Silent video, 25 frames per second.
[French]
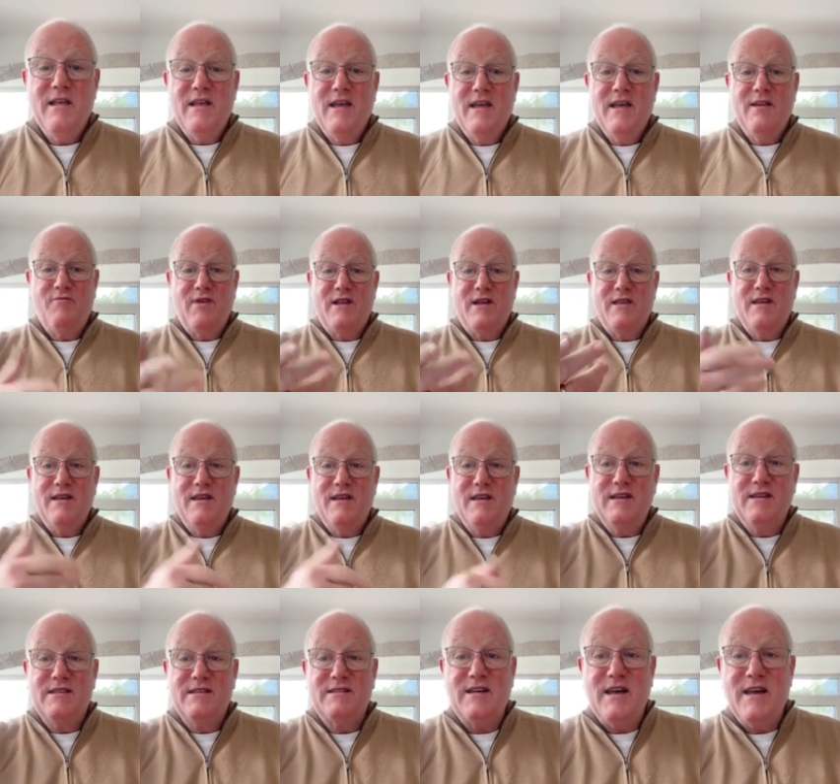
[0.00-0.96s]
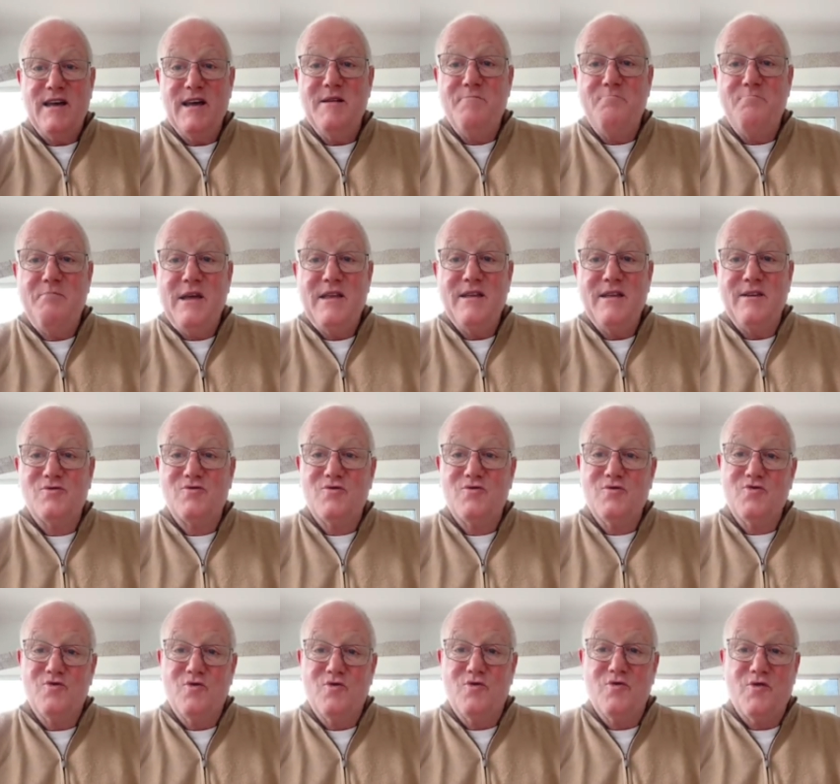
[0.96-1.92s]
Et voyez, Israël paye en
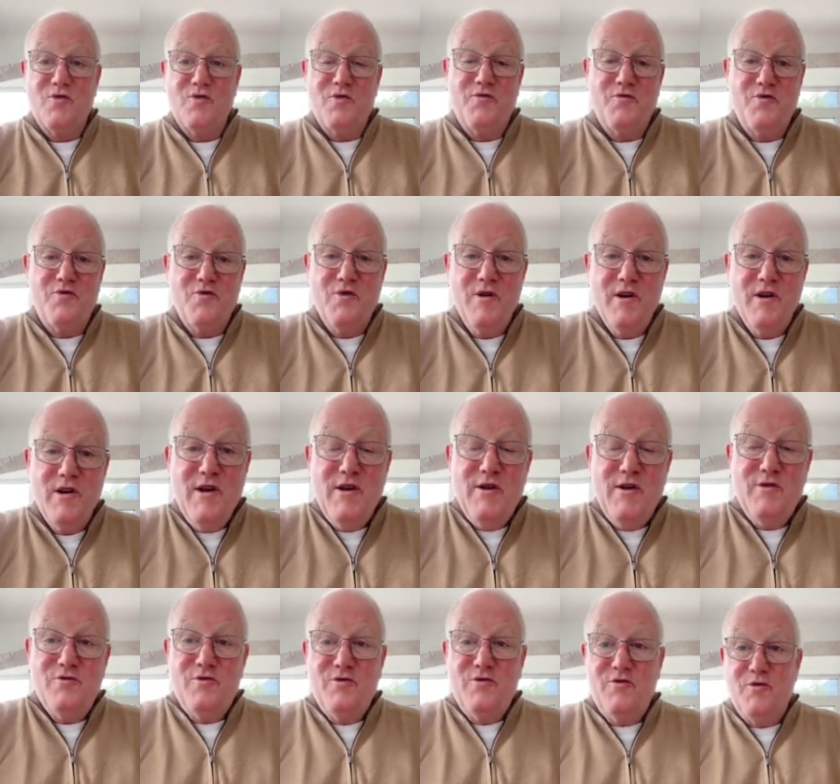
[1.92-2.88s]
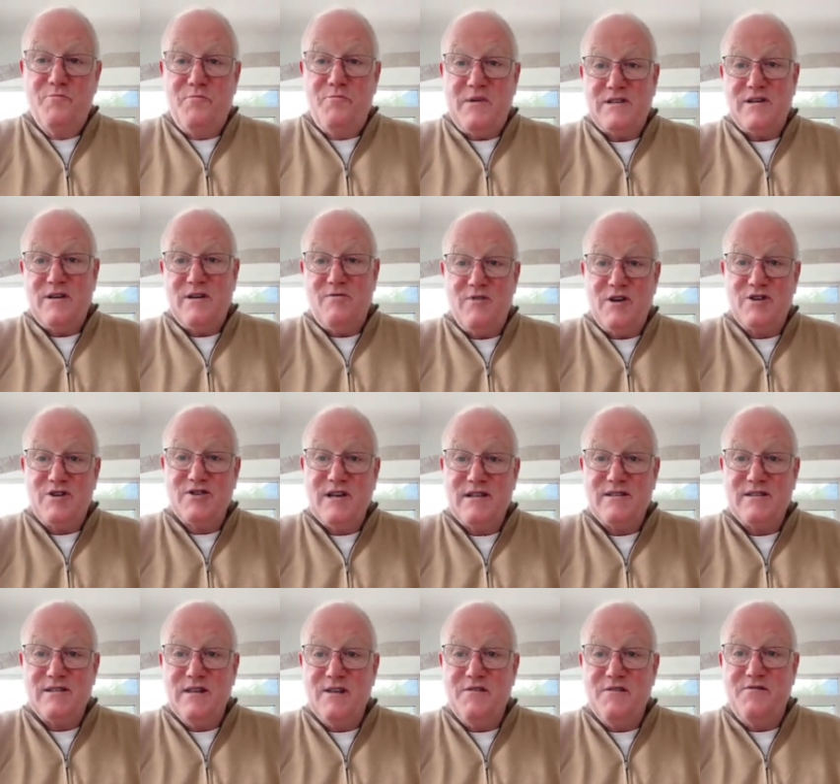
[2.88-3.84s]
ce jour le refus de ne pas avoir
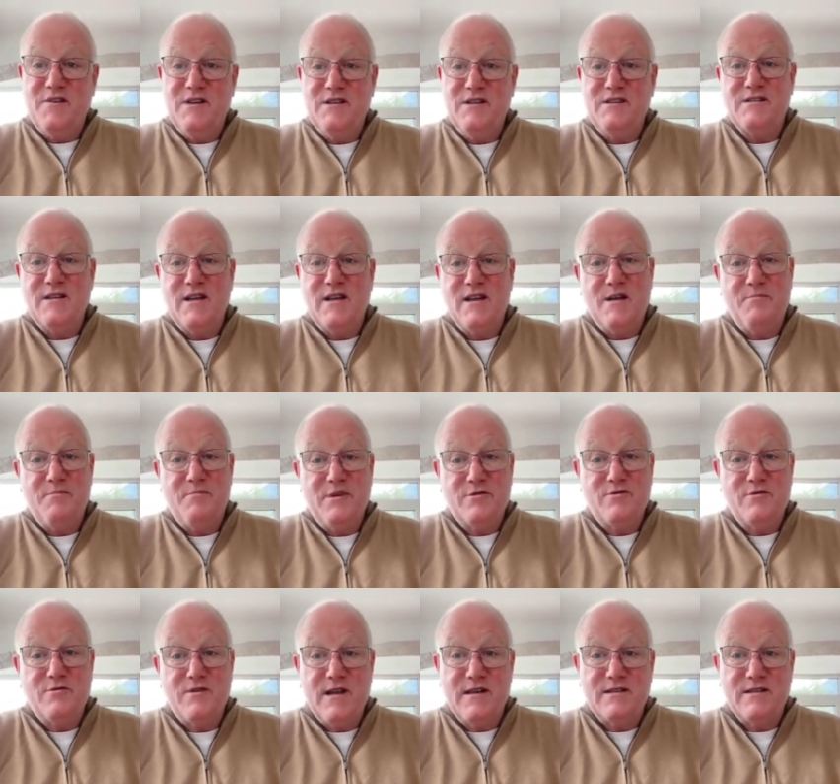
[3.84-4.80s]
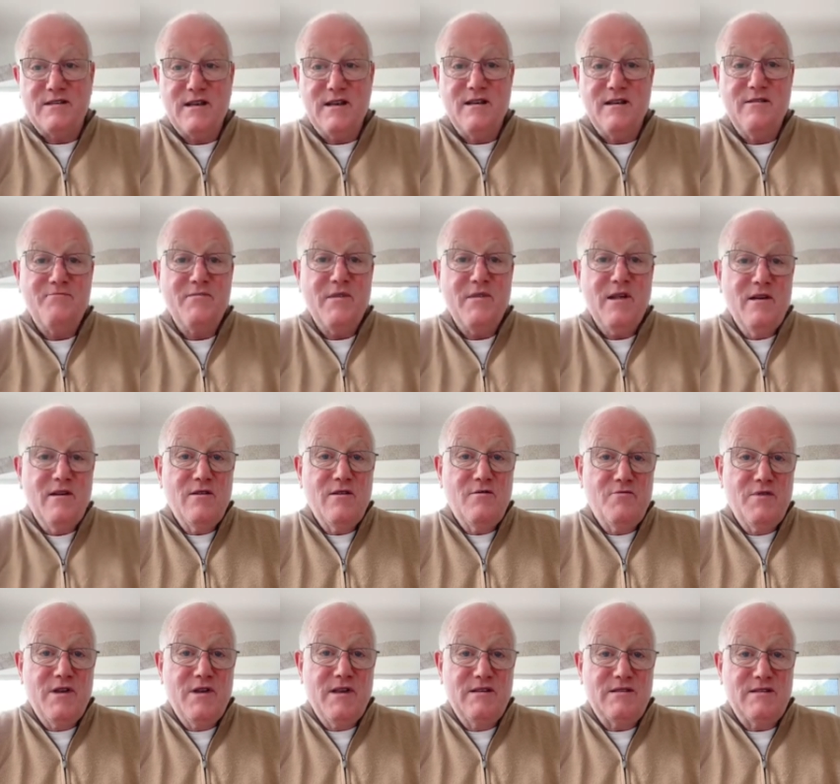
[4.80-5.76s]
chassé les Philistins de la bande de Gaza.
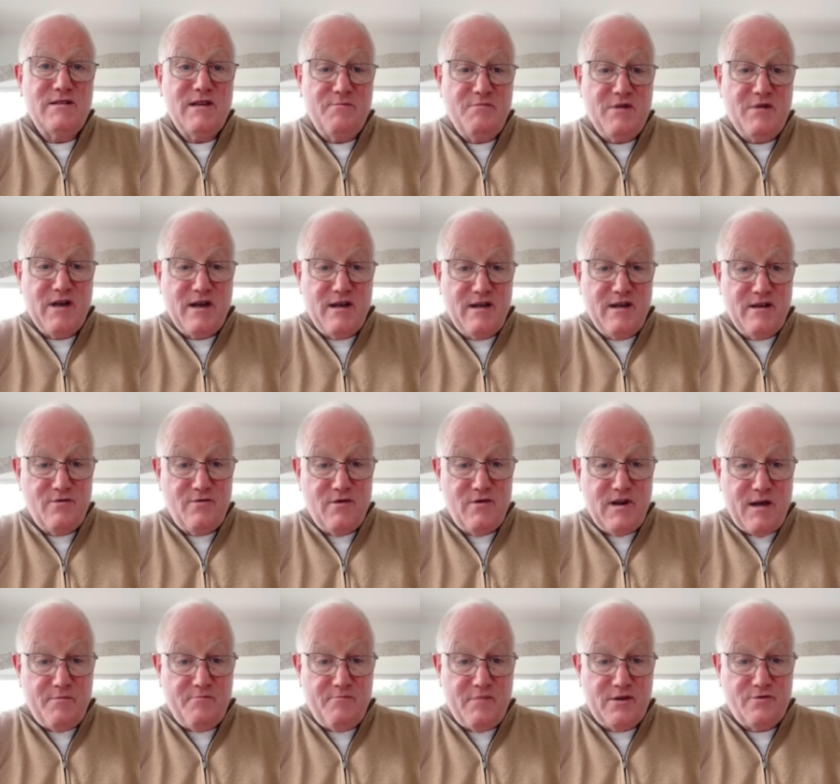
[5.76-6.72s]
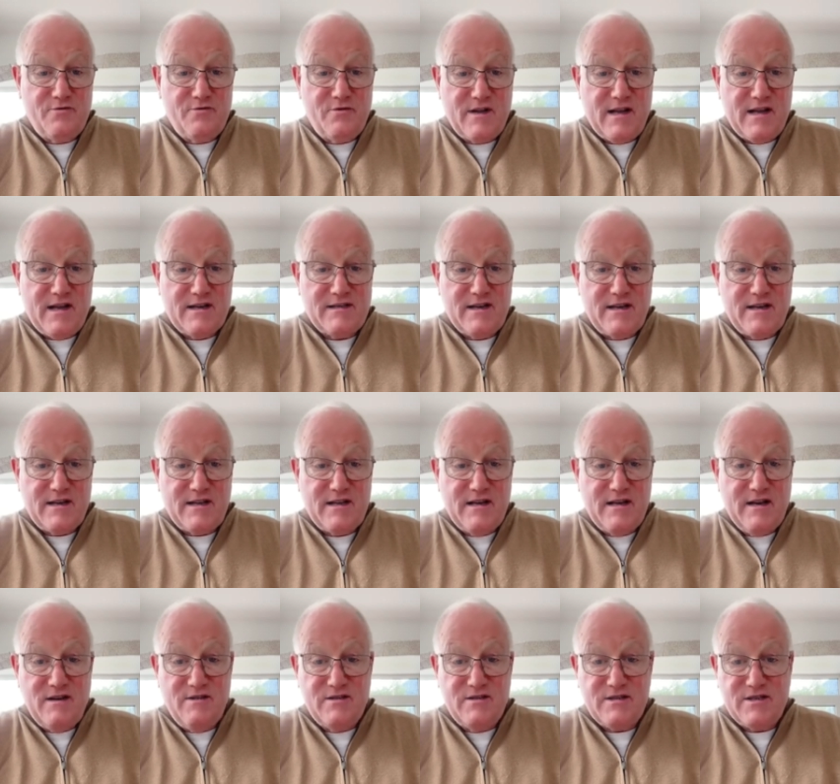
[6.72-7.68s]
Oui, c'est bien de la bande de Gaza
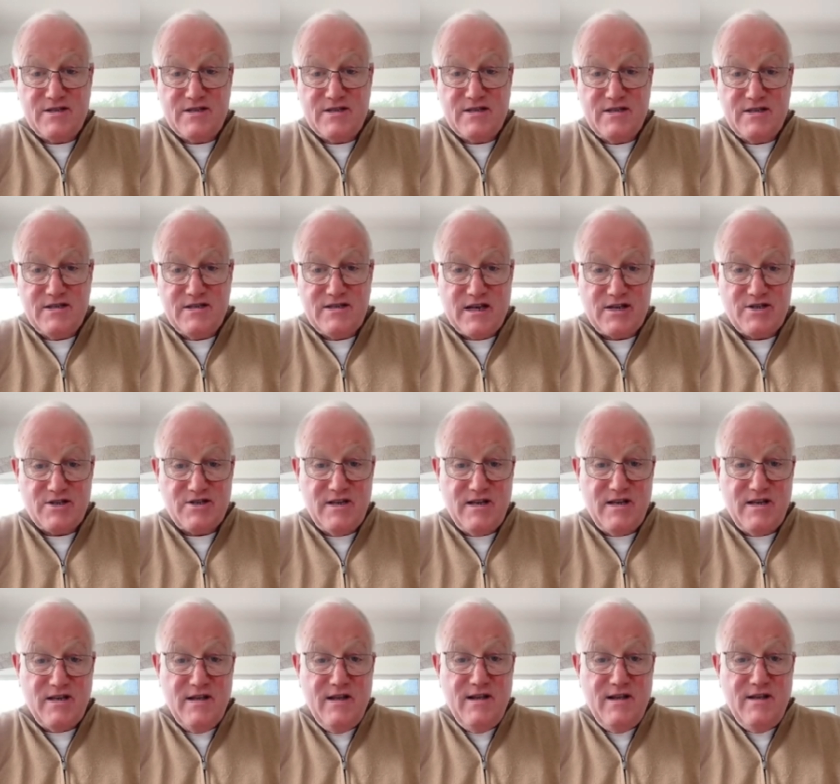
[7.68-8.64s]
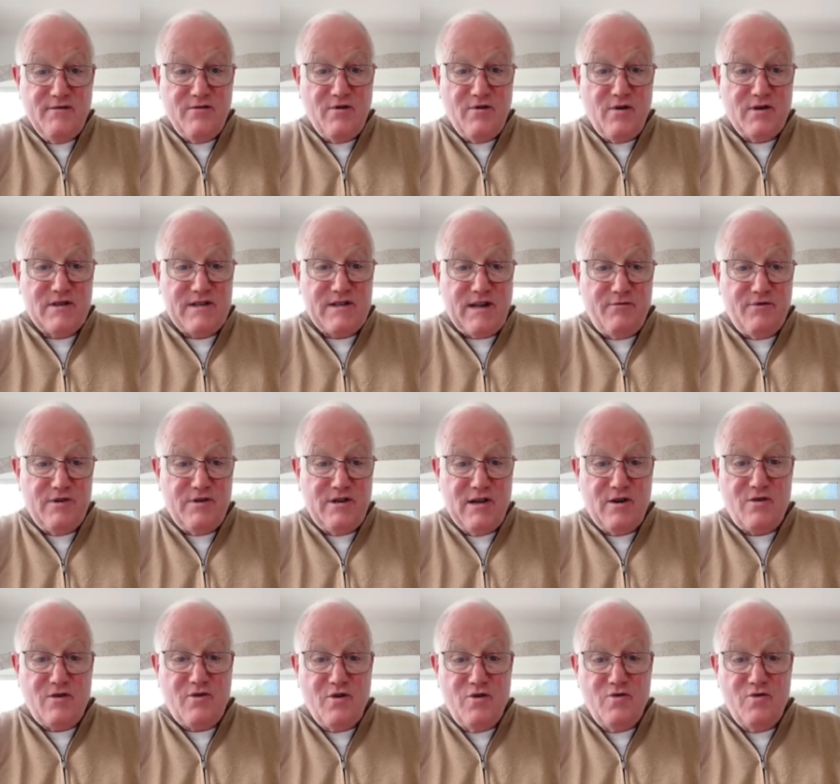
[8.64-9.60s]
qu'il s'agit. Donc ça veut
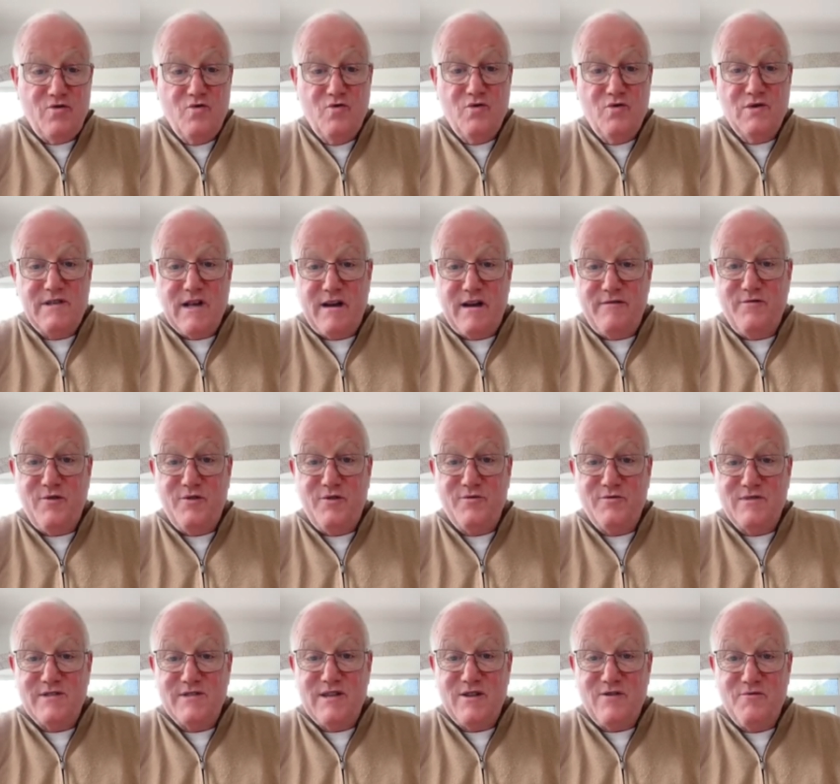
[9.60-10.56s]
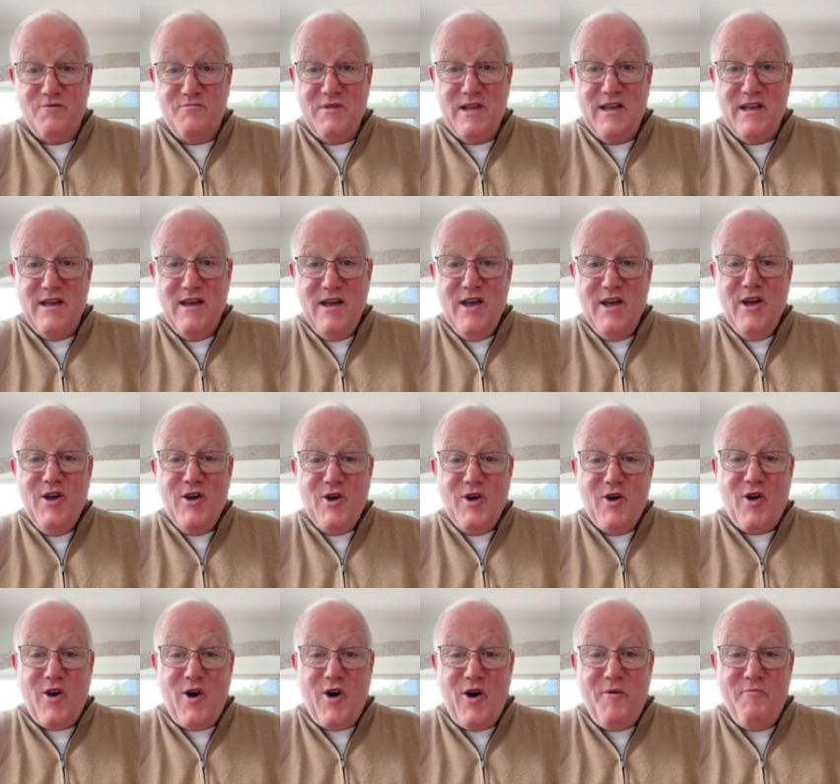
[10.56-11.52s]
dire que nous avons nos ennemis,
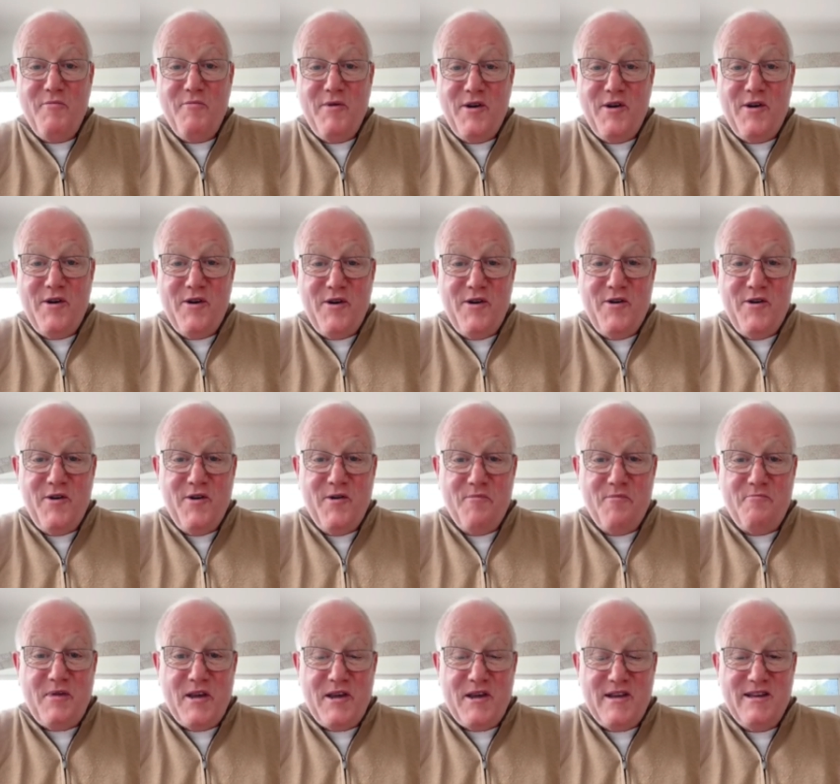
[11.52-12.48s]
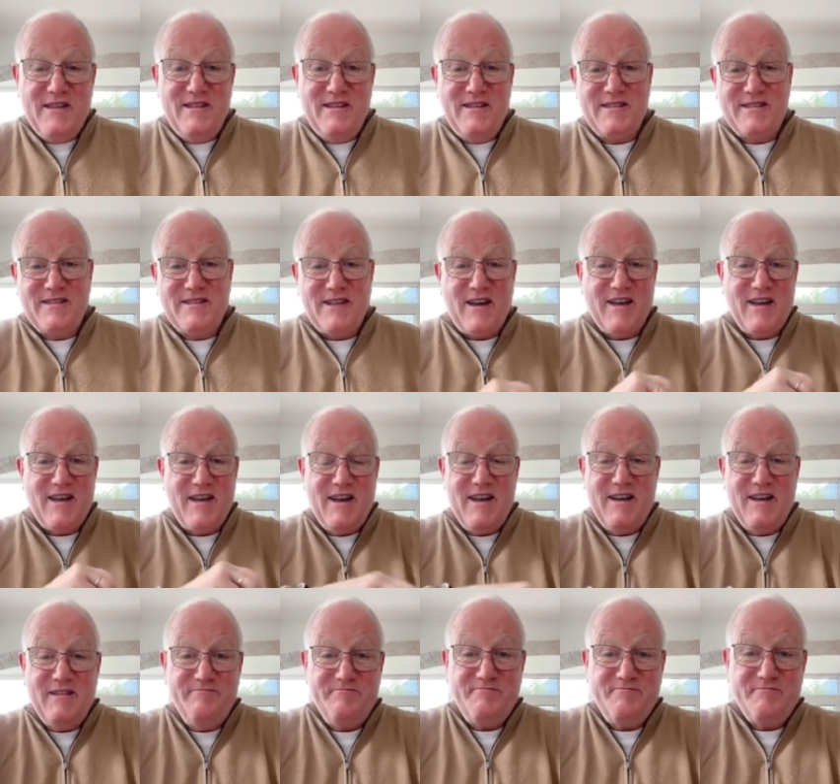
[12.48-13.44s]
comme euh, le pays
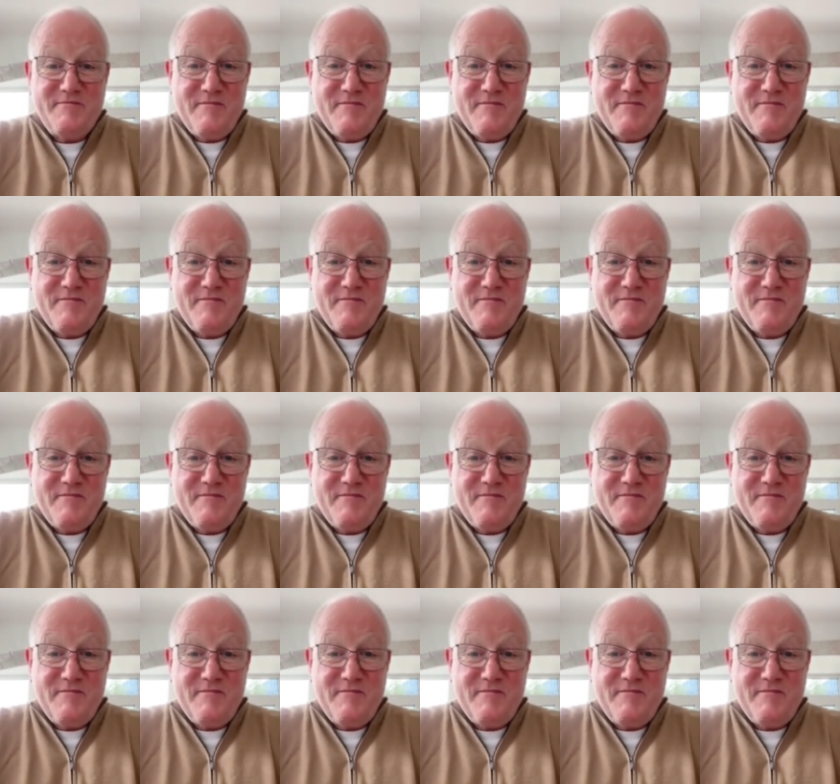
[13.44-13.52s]
d'Israël,